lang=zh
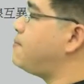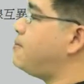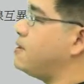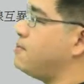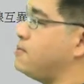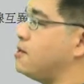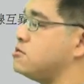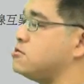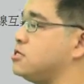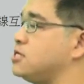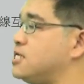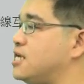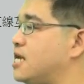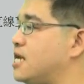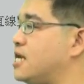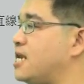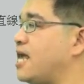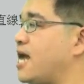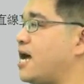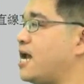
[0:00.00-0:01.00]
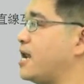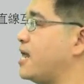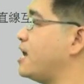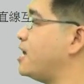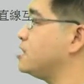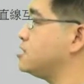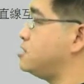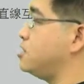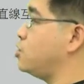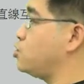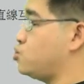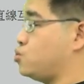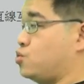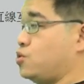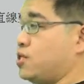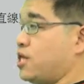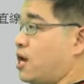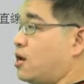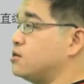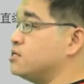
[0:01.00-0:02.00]
个平面之间两两交
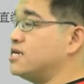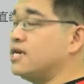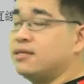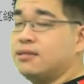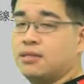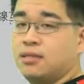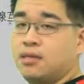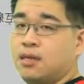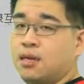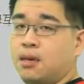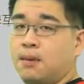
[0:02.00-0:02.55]
出一条线，